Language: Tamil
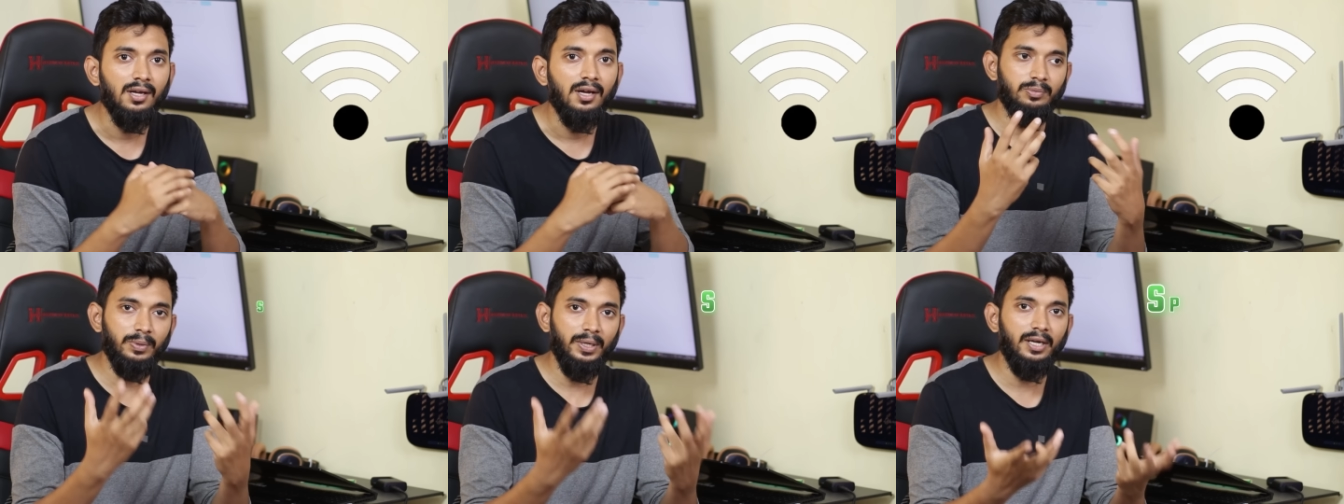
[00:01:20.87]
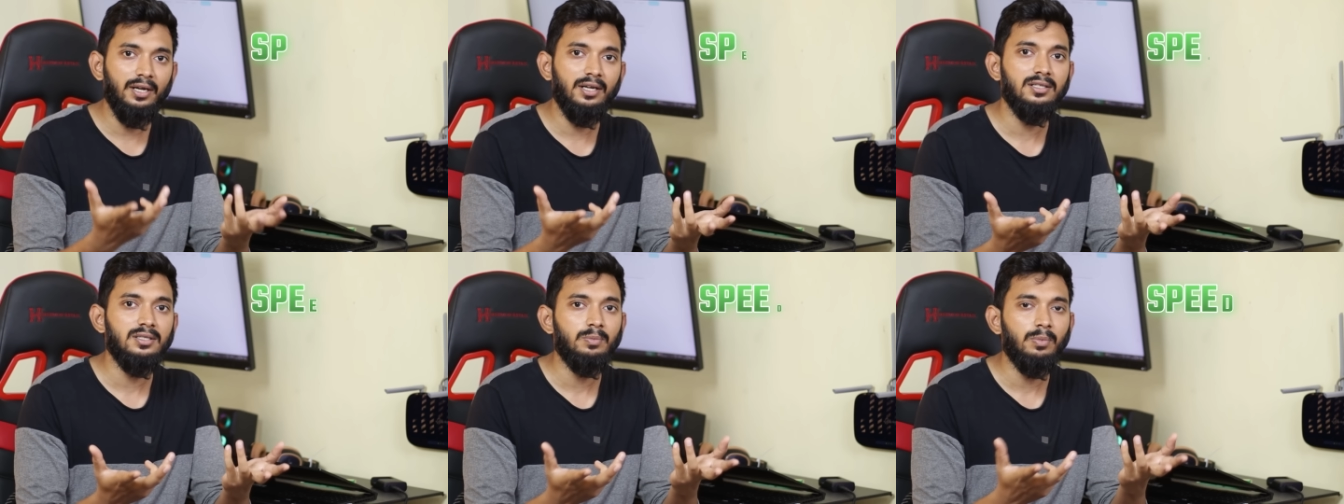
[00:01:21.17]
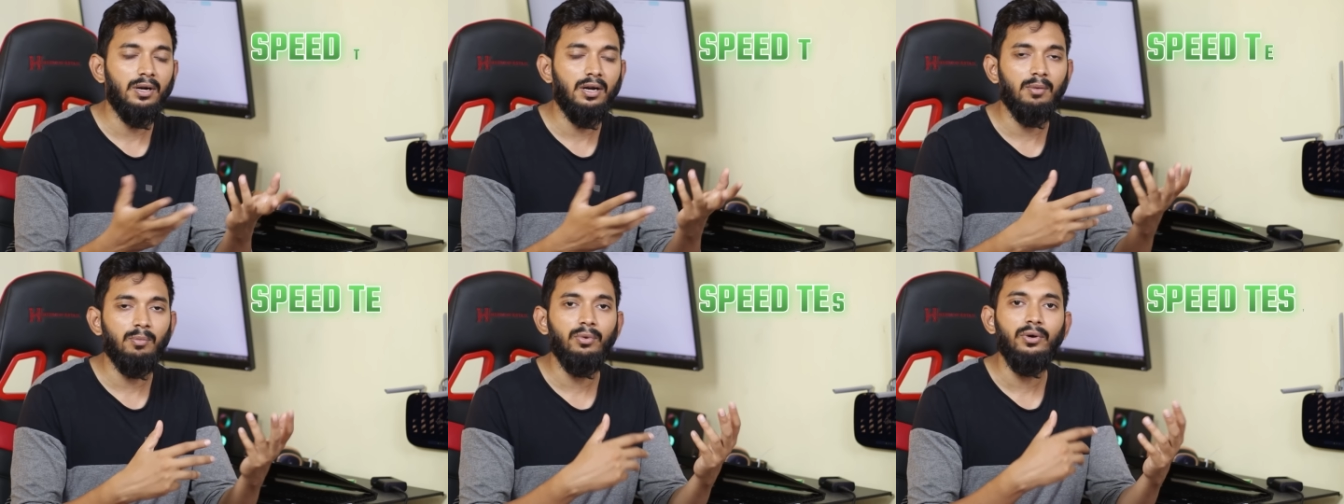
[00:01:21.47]
ஸ்பீட் டெஸ்ட்
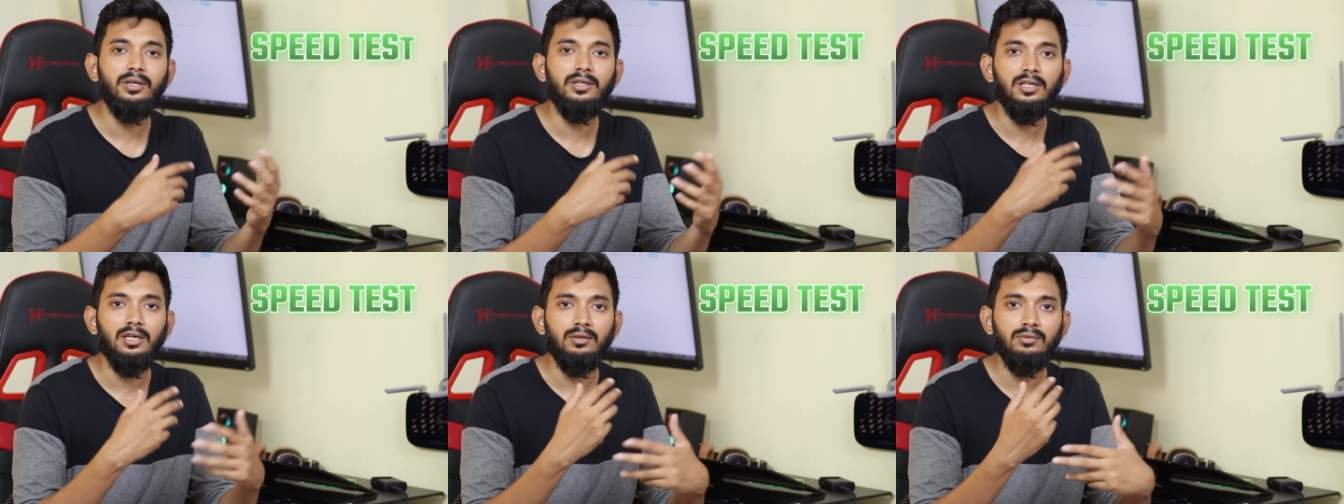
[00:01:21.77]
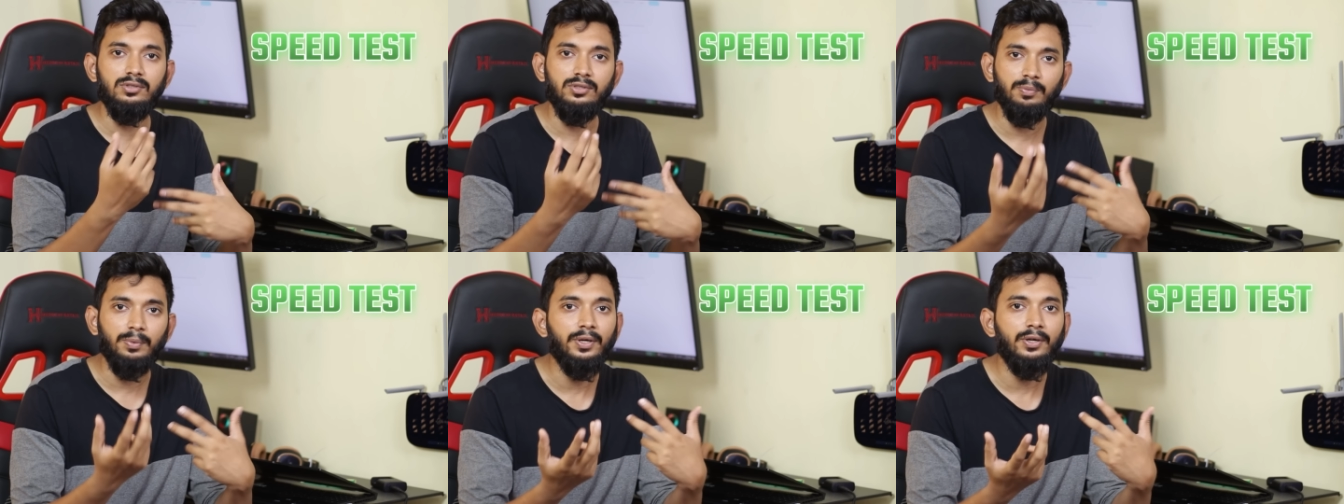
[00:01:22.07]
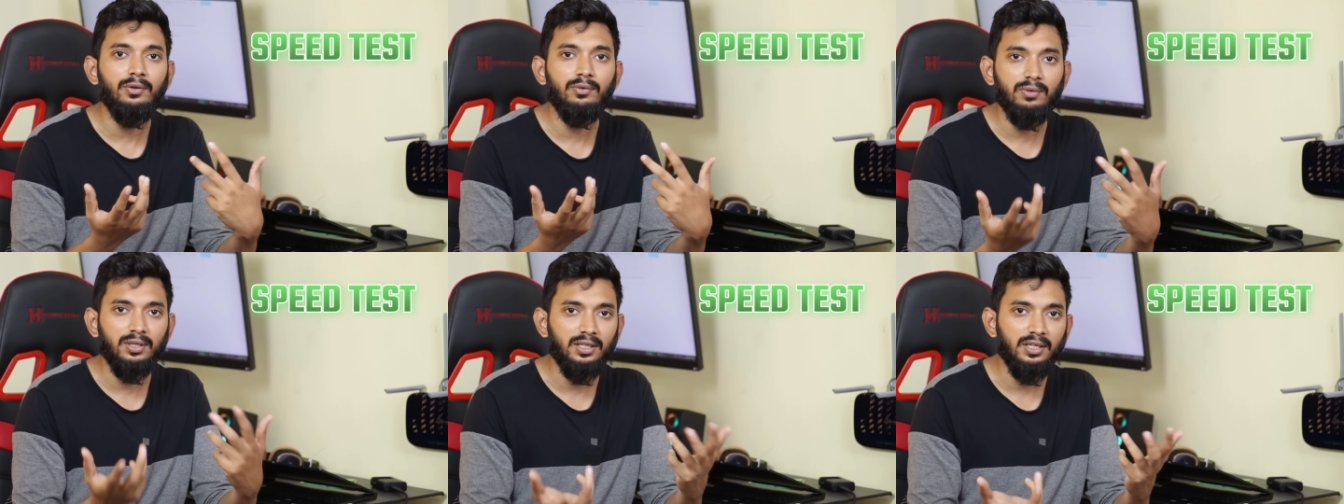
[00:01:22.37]
பண்ணப்போ அந்தளவு
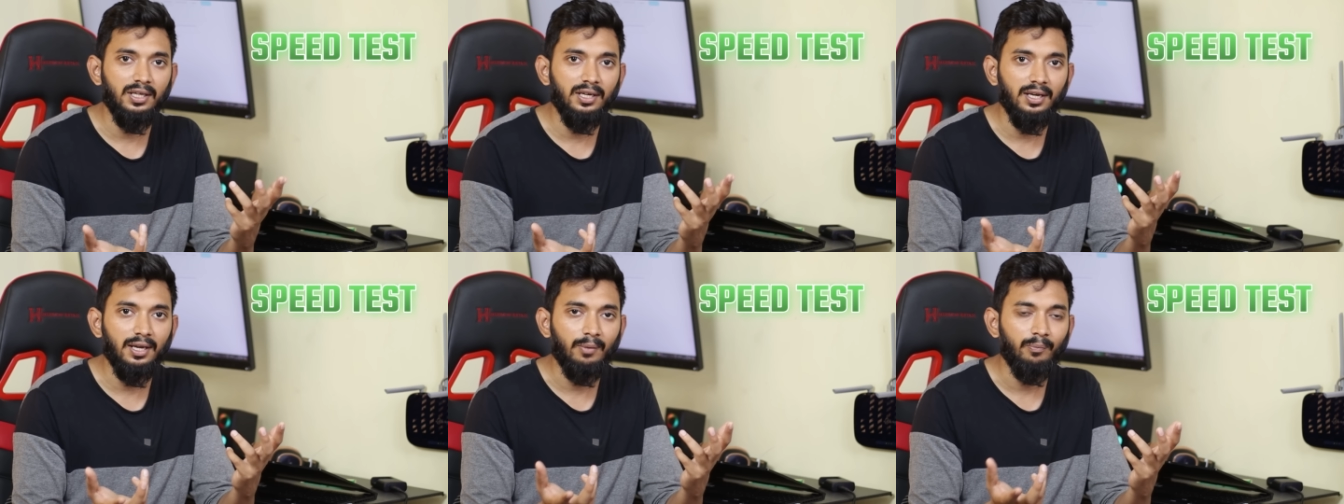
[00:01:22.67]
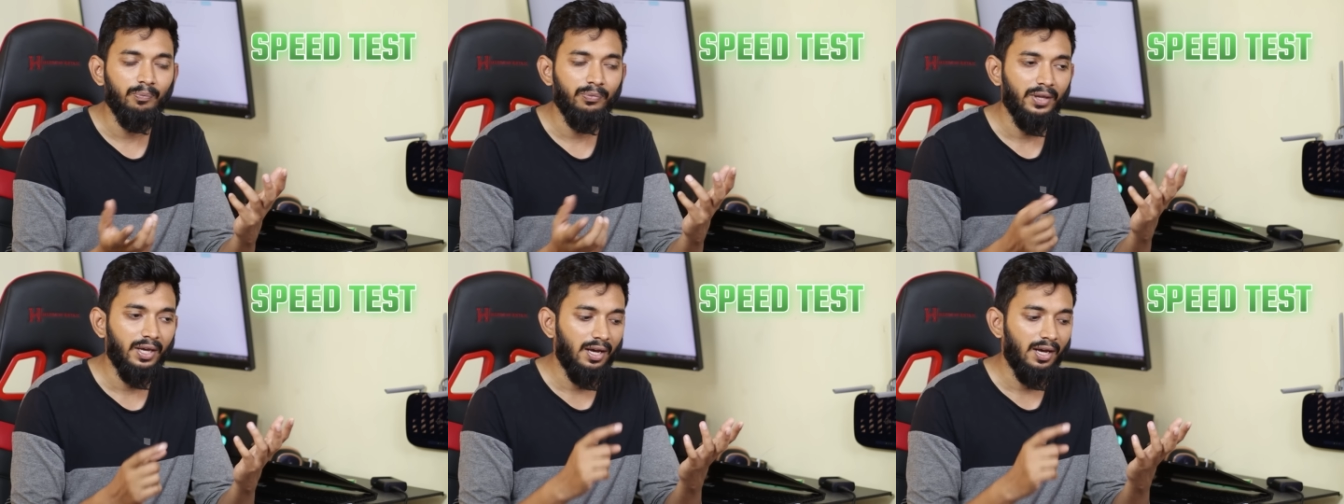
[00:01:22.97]
ஸ்பீடும் வந்து இல்லை